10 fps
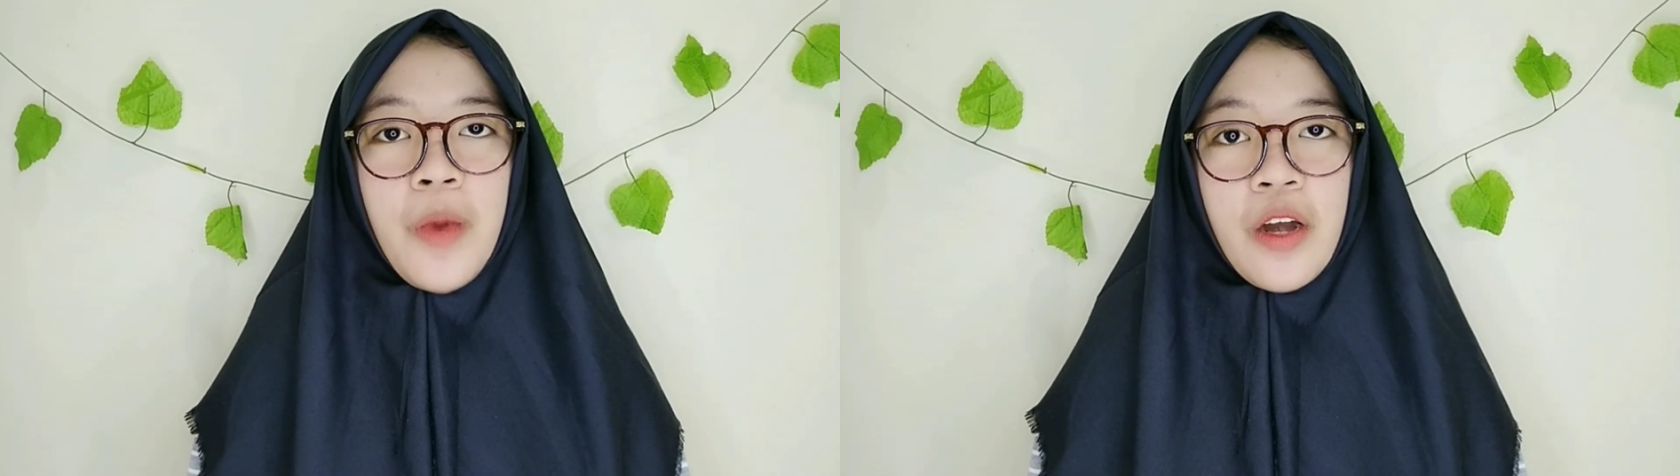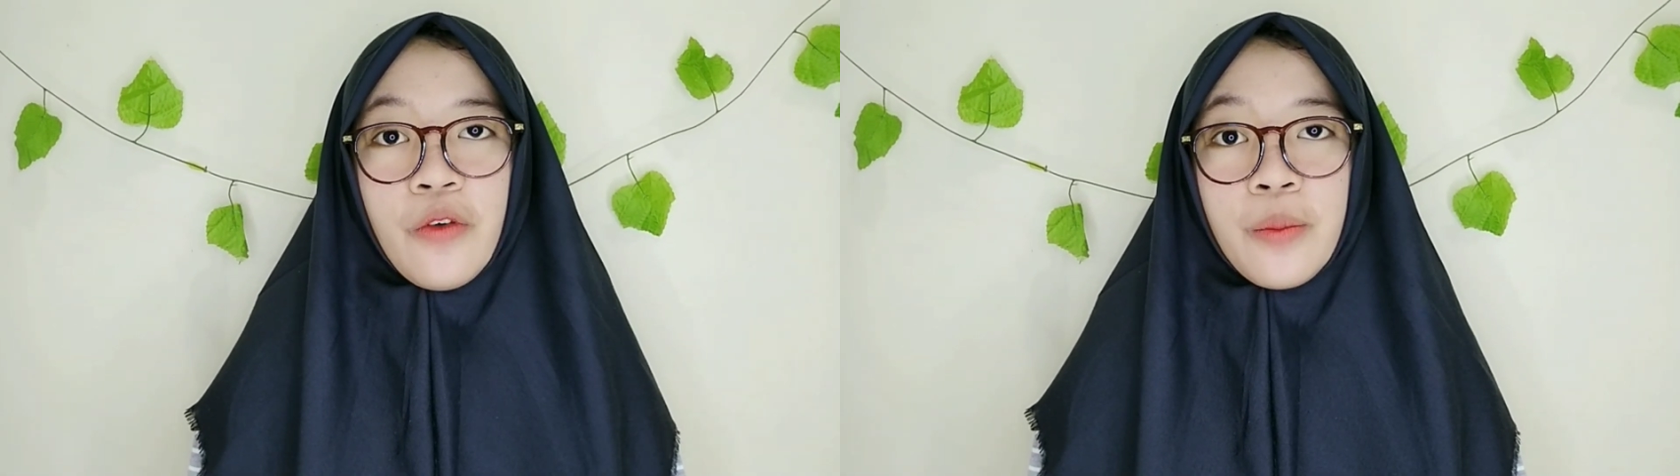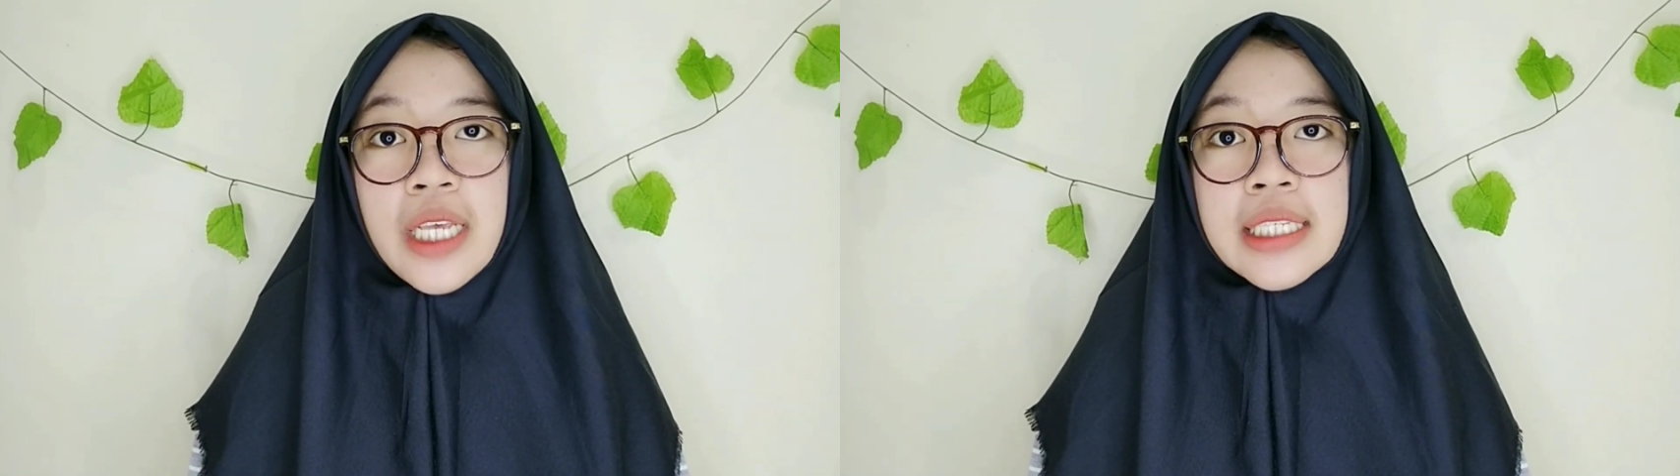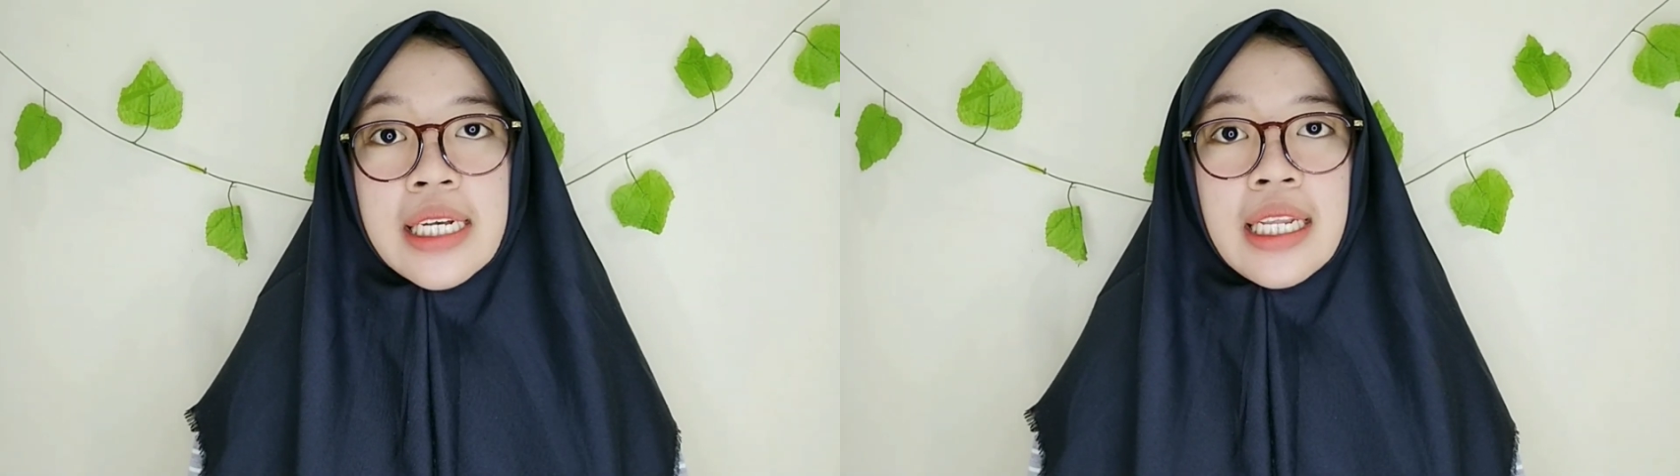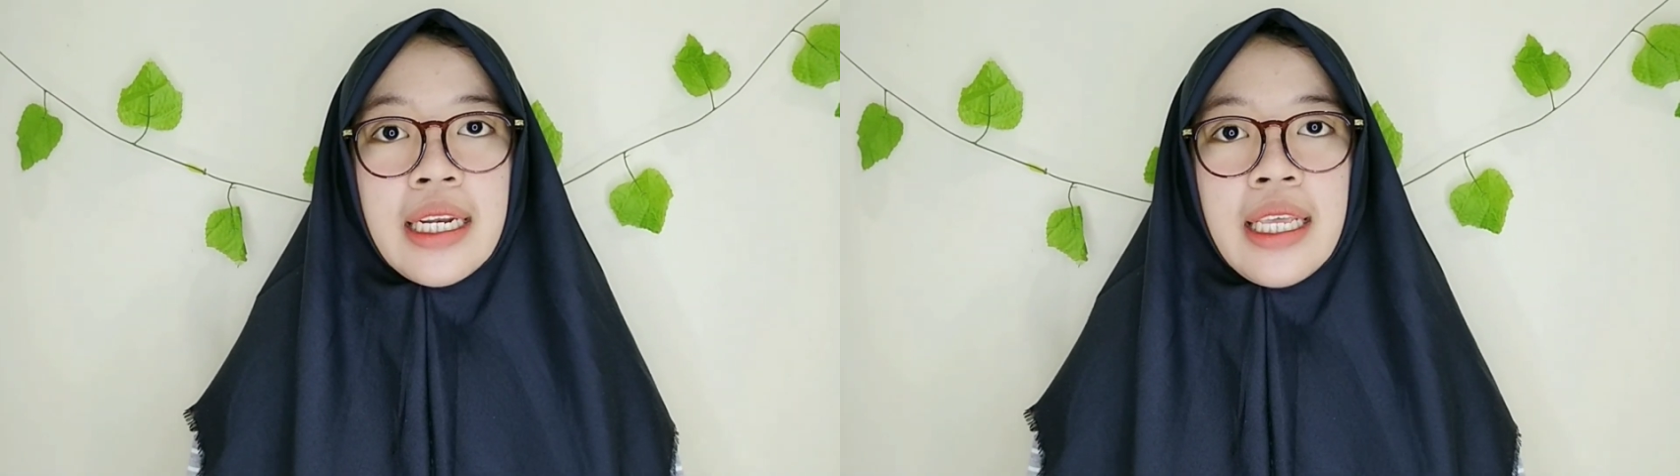parfumnya
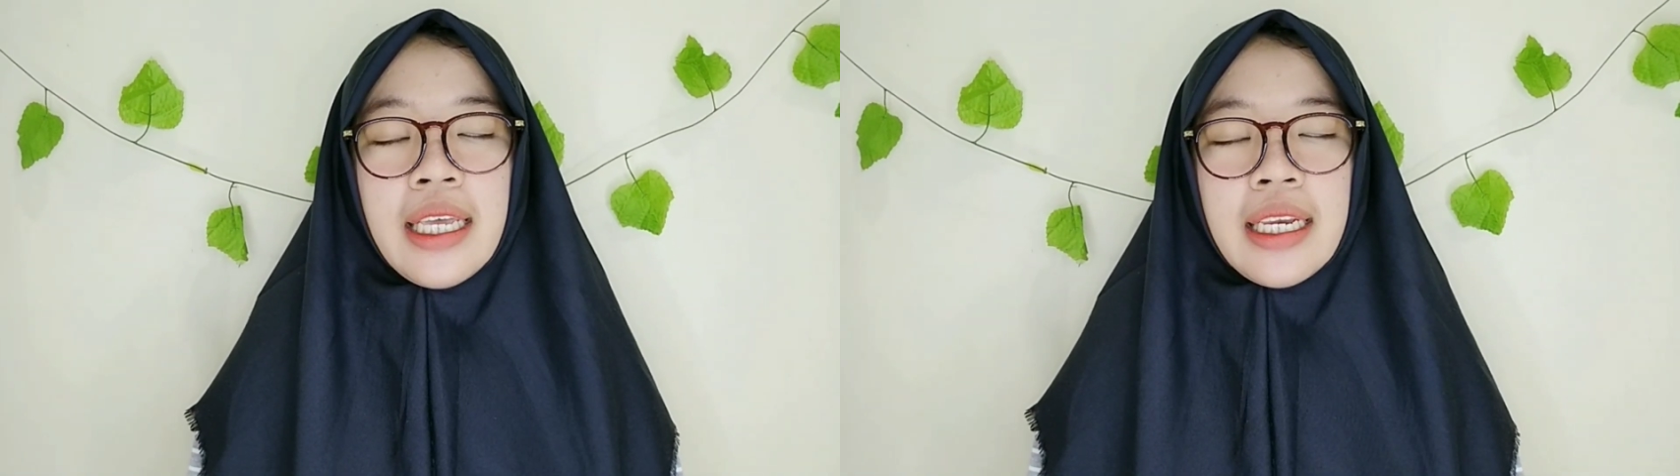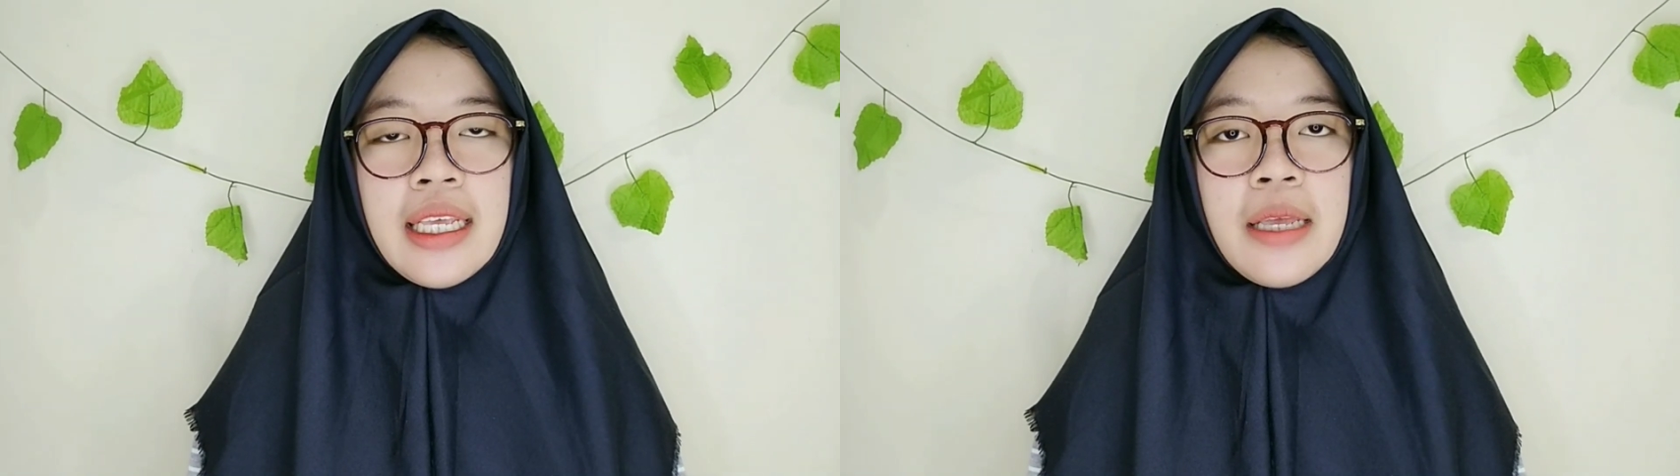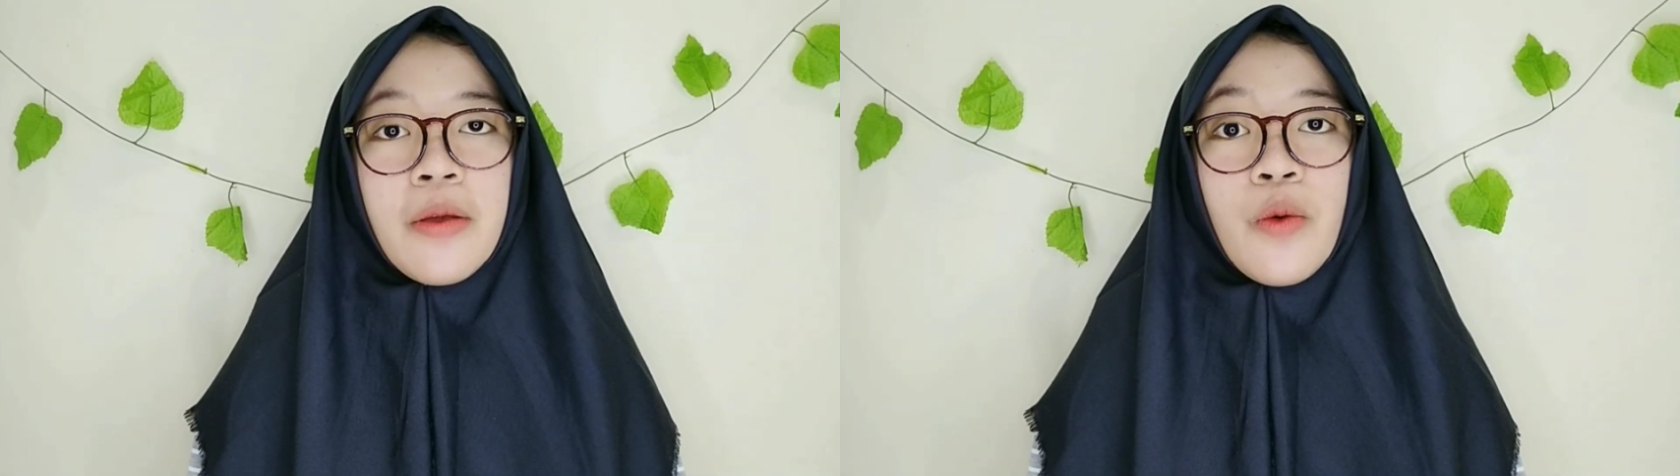sendiri ini